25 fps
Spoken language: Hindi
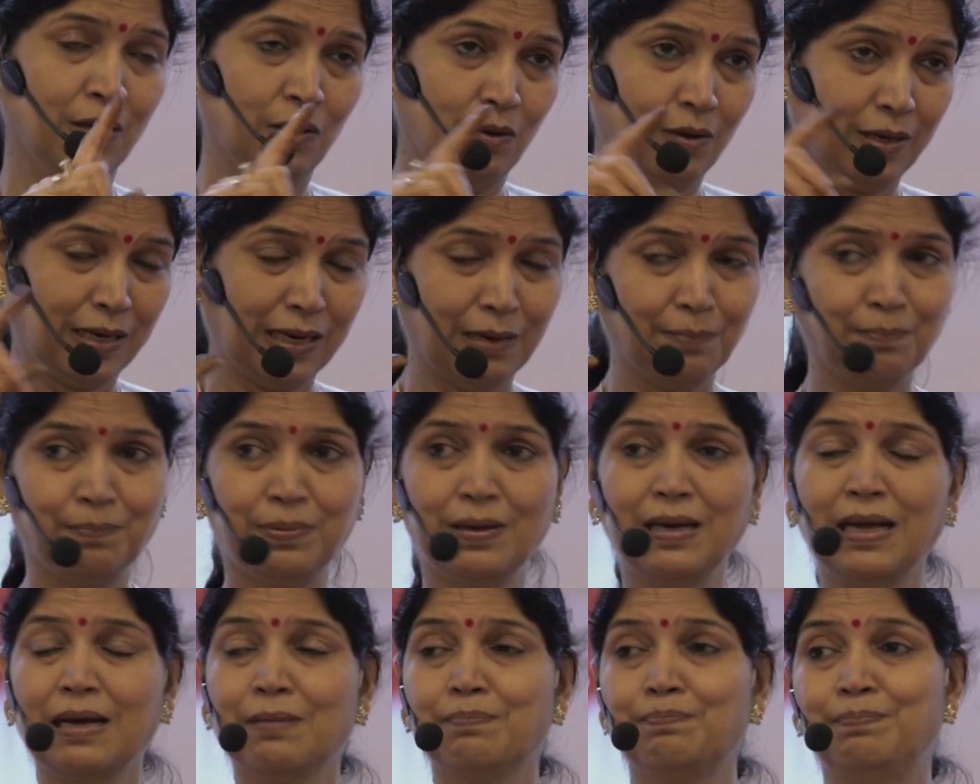और
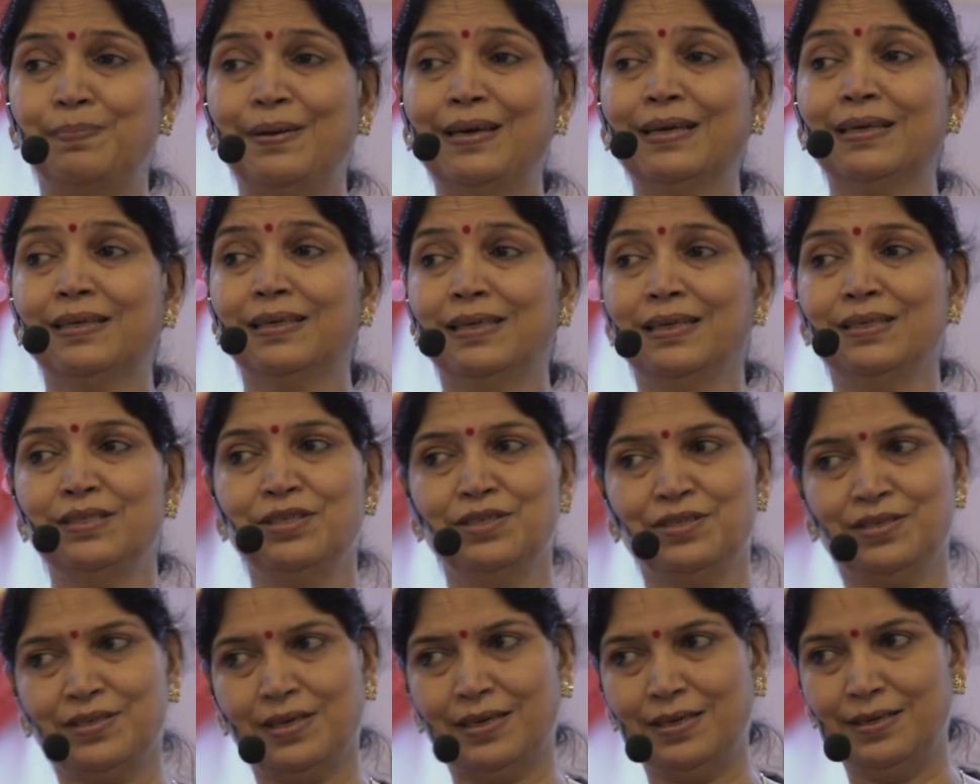अपना
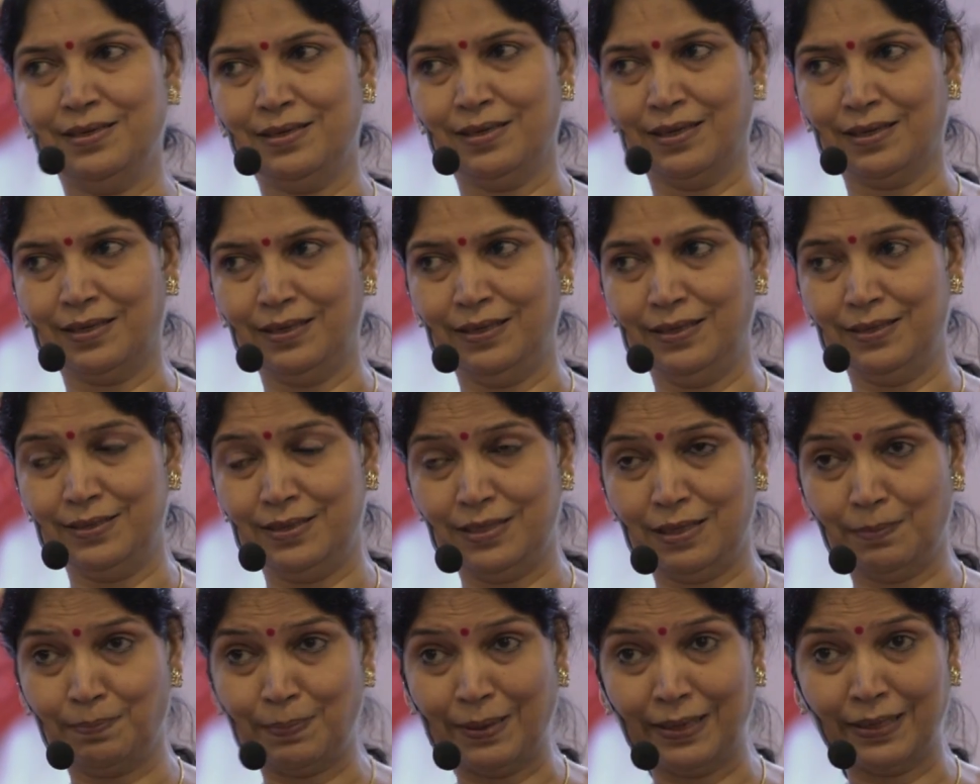पैकेज सही कर
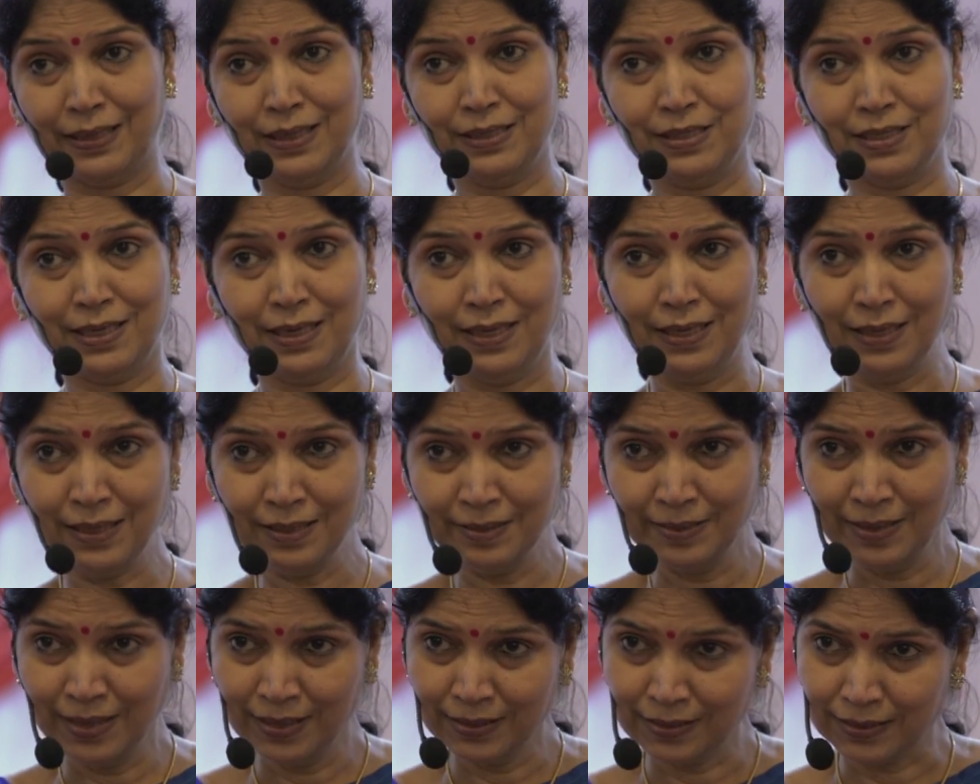लीजिए पैकेज यानी
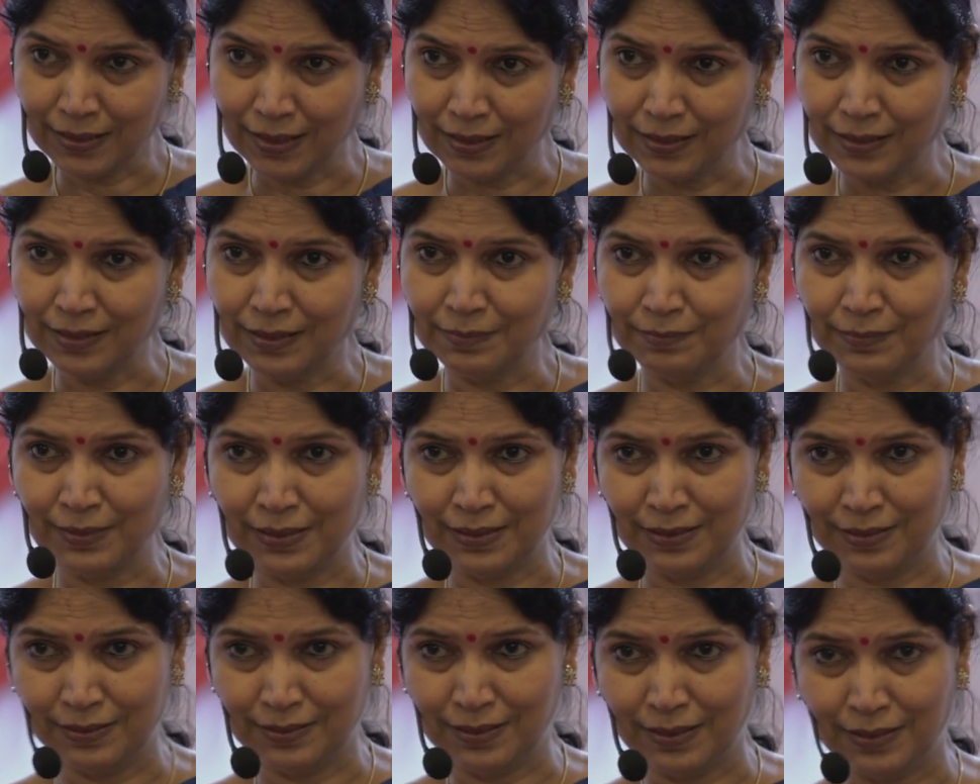तन
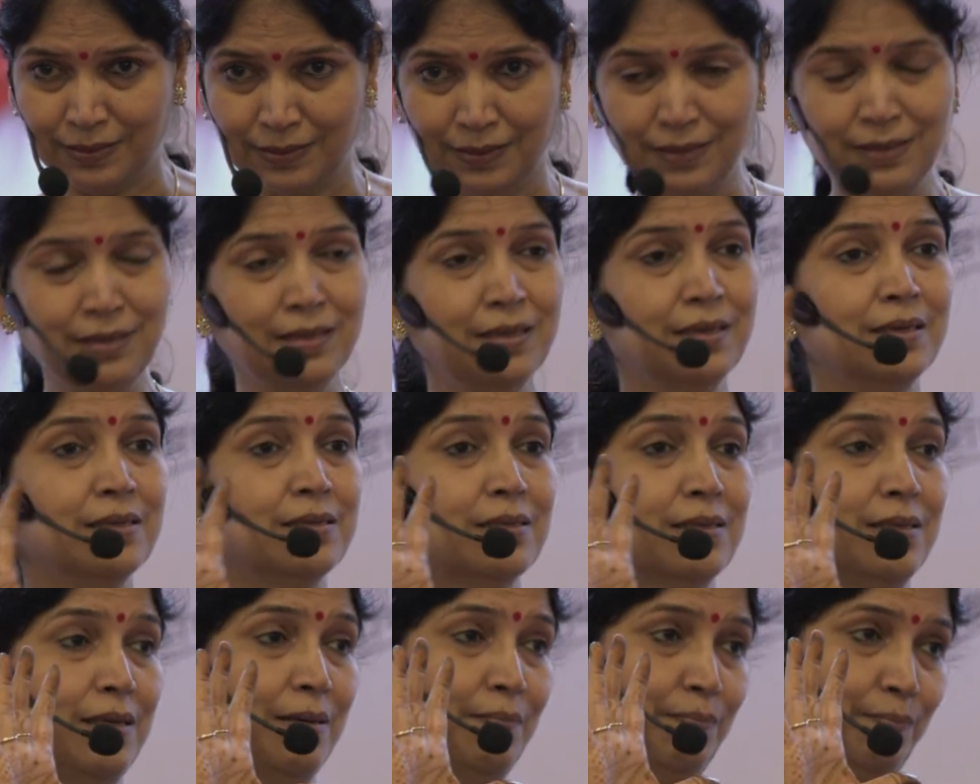मन धन
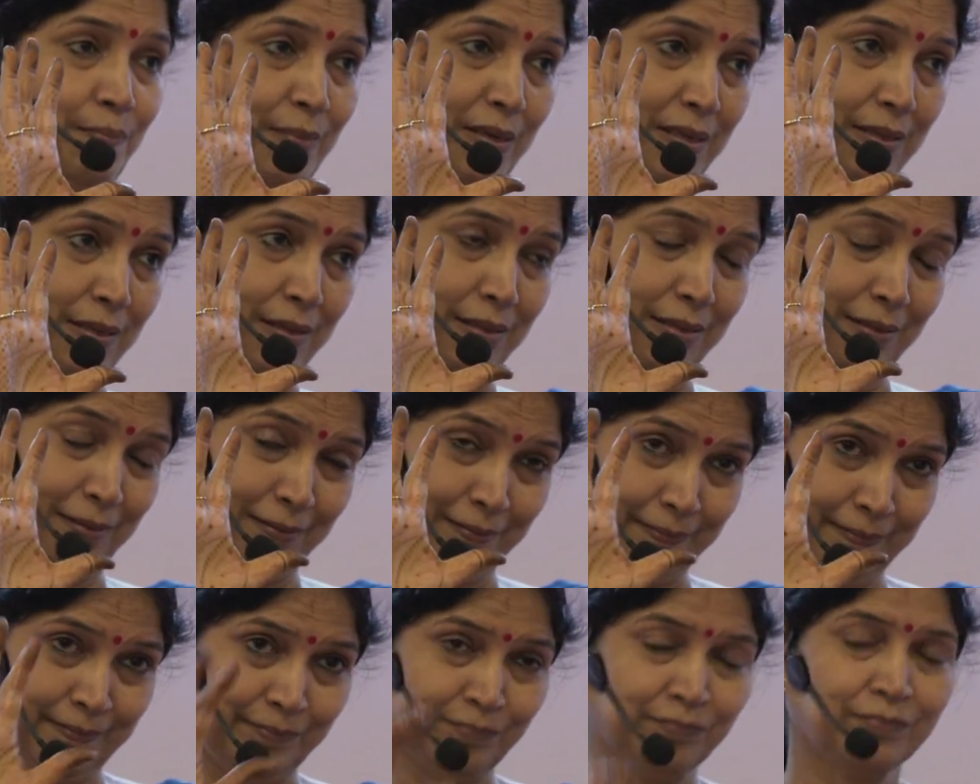
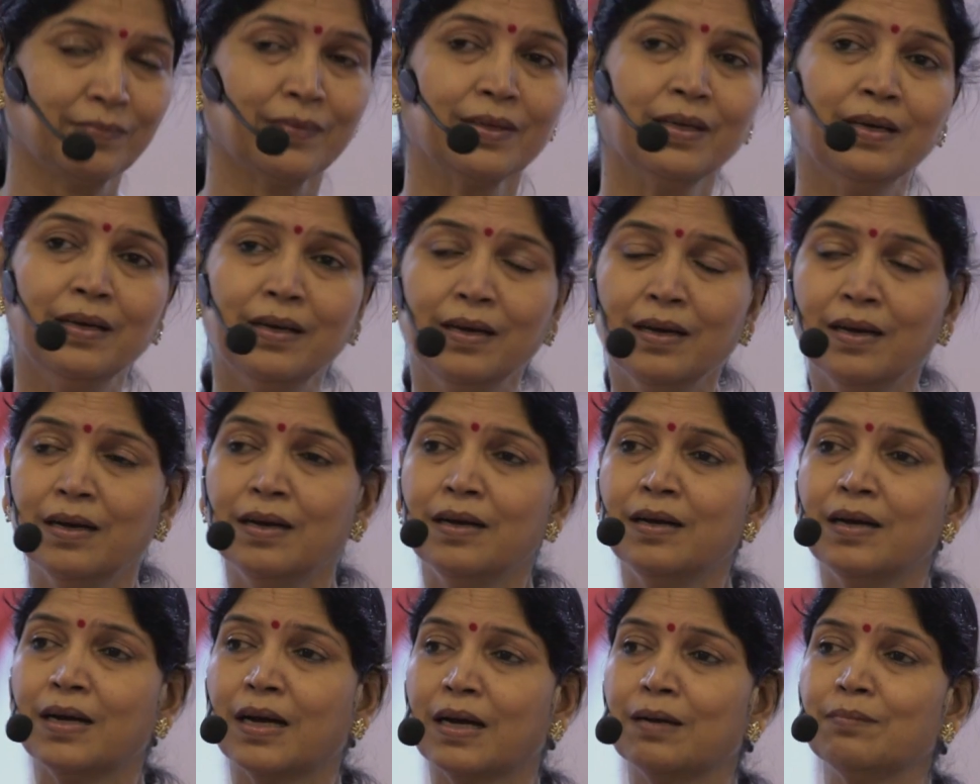संबंध
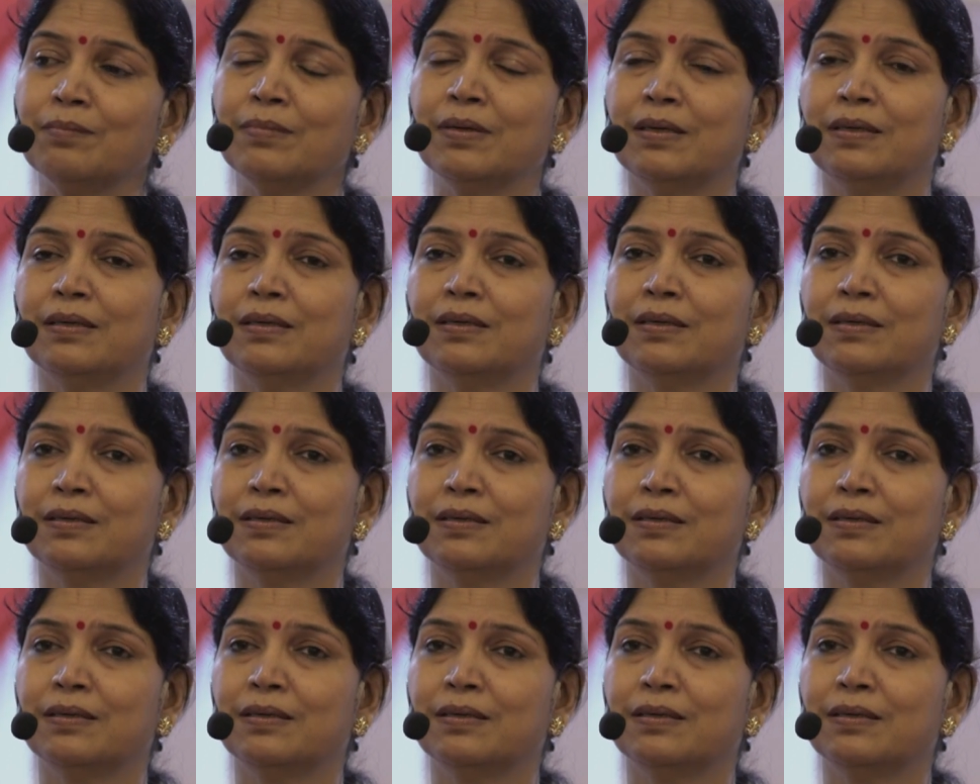हम